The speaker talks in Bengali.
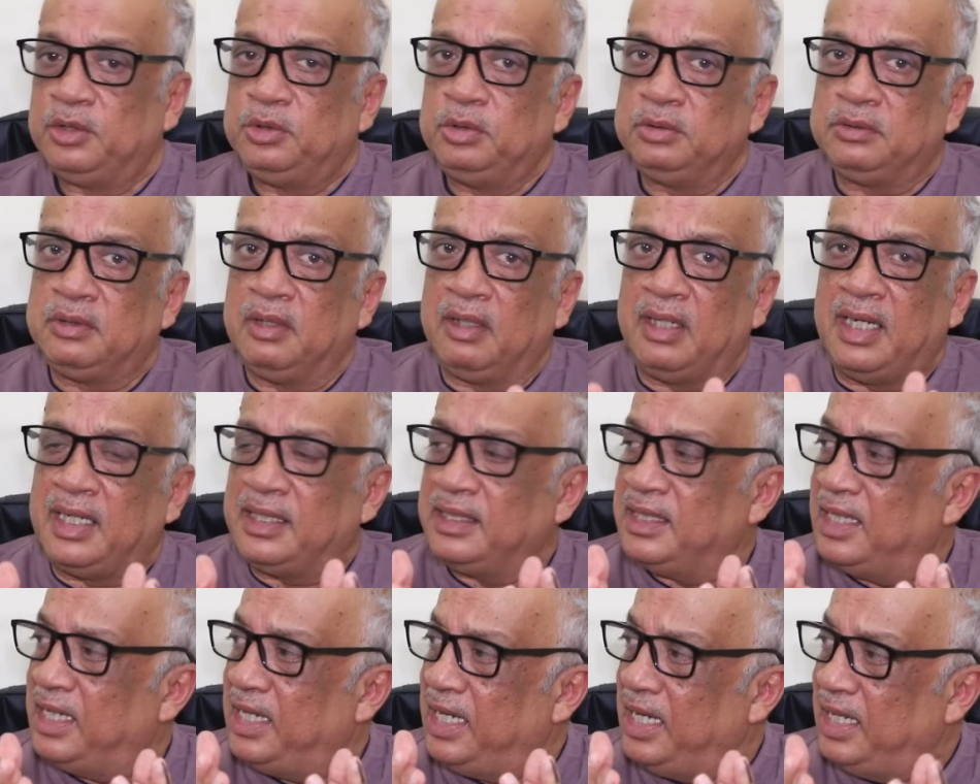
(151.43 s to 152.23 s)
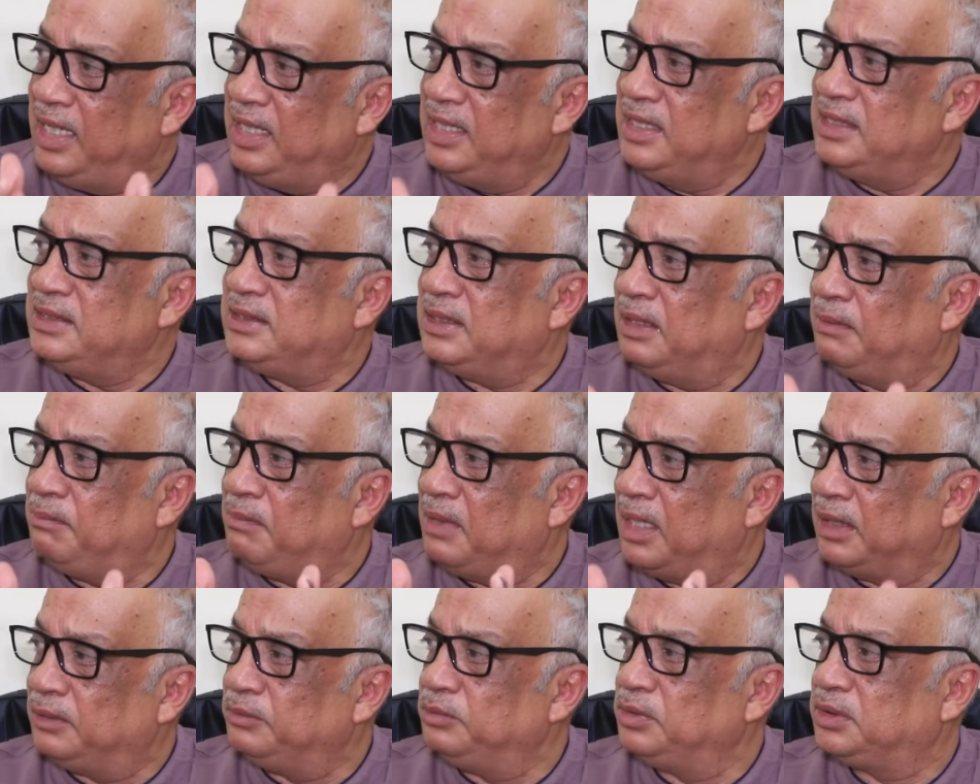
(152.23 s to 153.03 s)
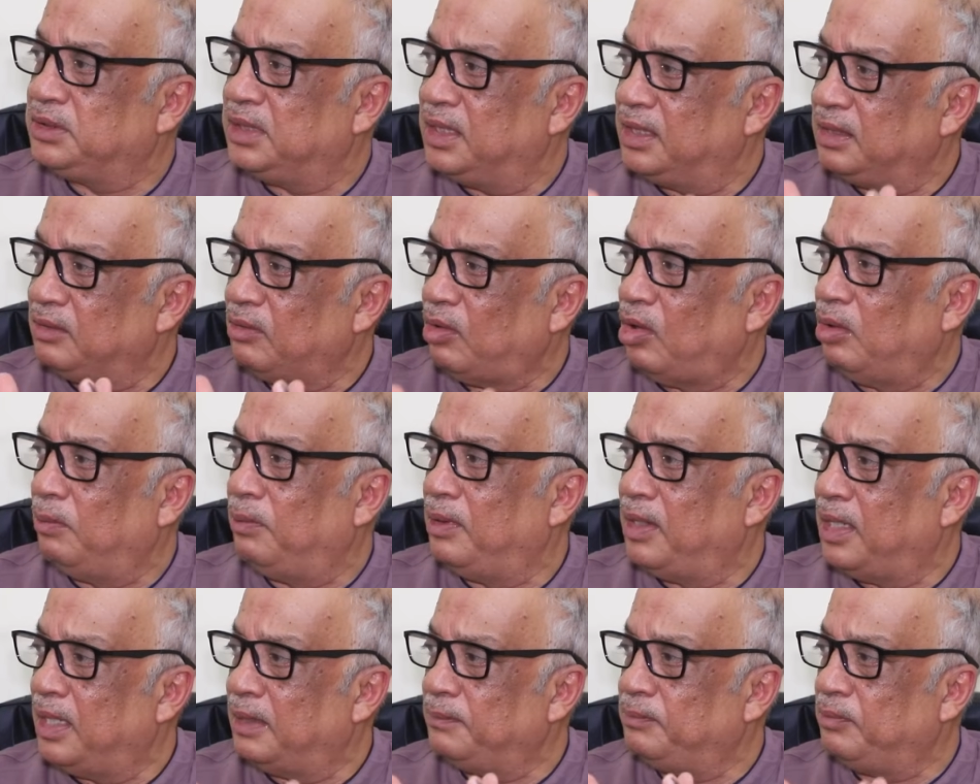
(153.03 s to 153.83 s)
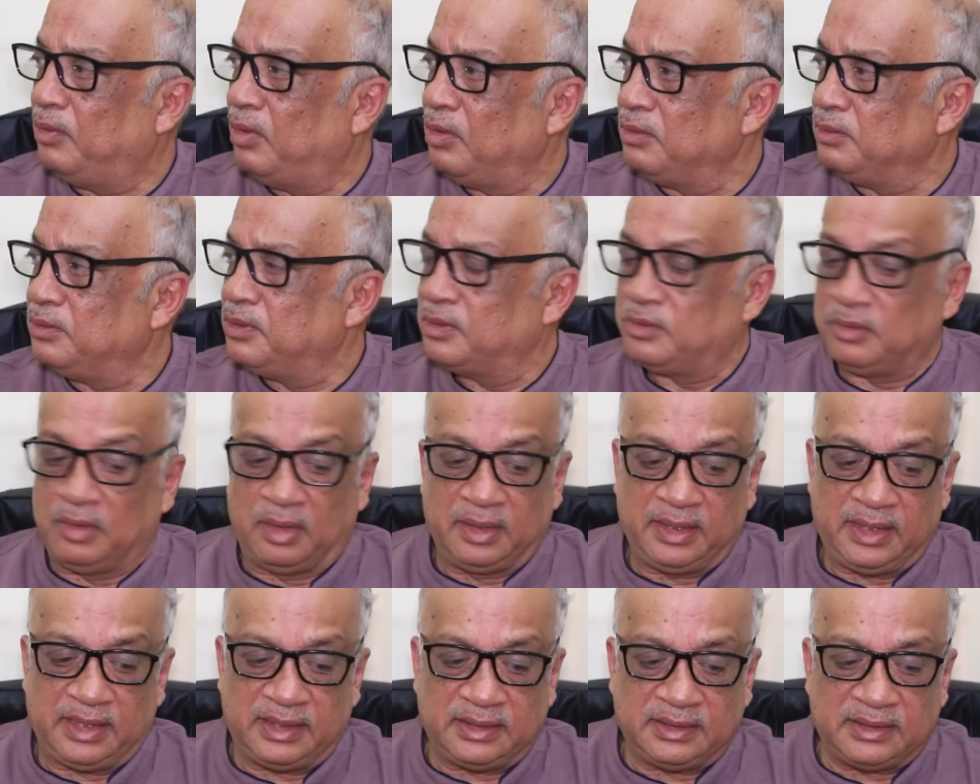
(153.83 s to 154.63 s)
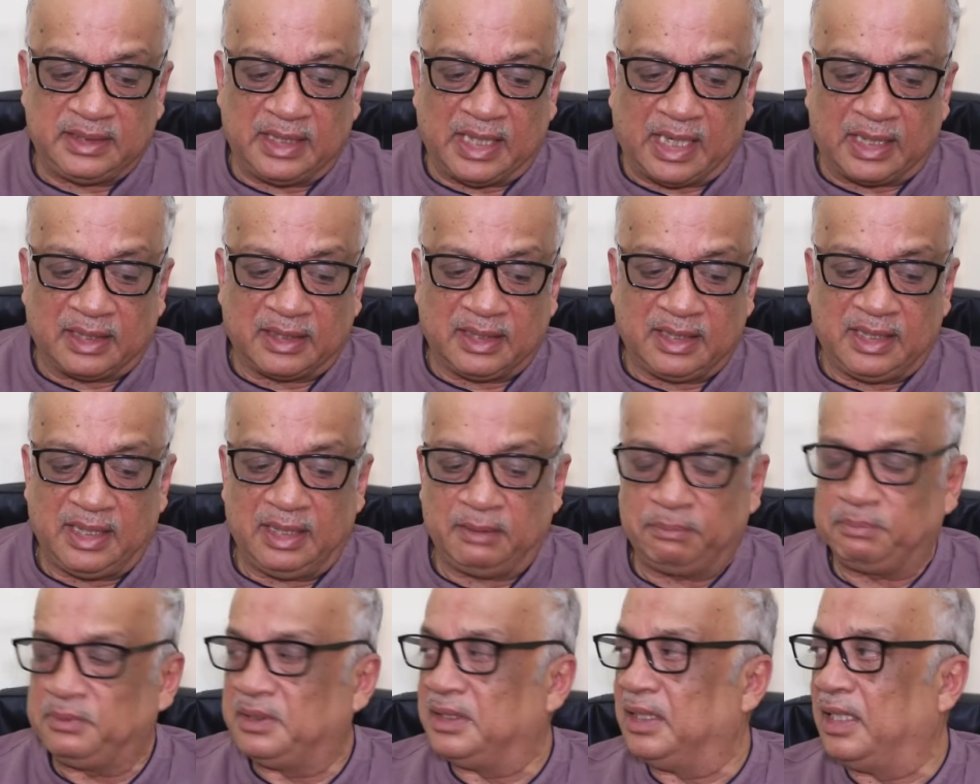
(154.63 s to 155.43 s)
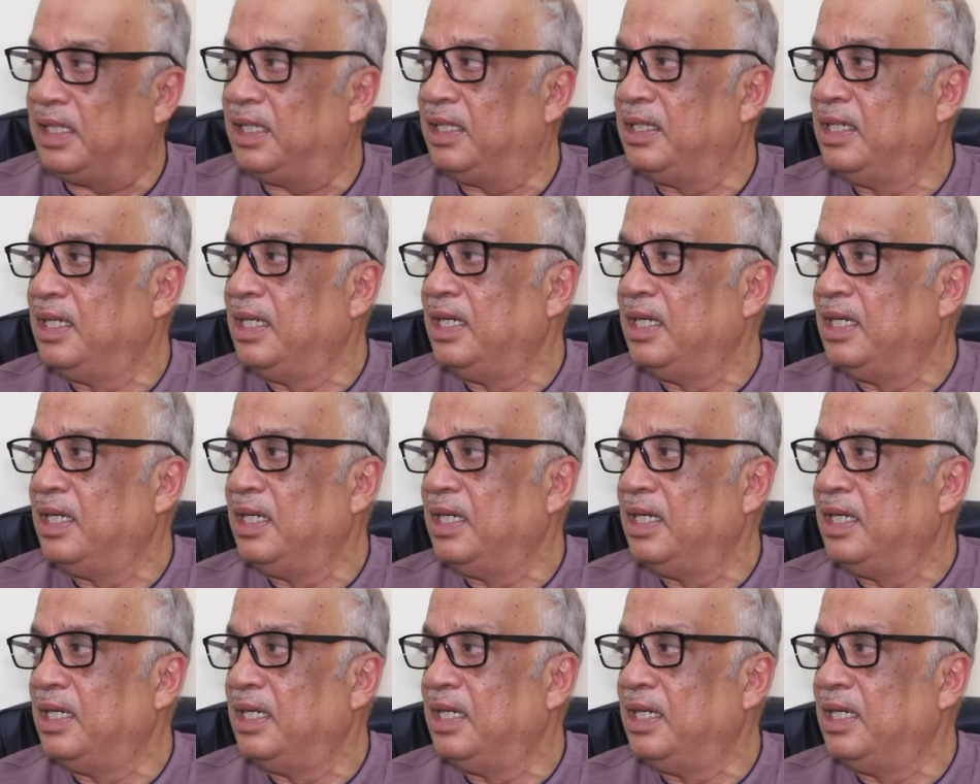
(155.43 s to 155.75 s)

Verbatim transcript: সুতরাং এই যে মানুষের অভাব অনটনের যে আক্ষেপটা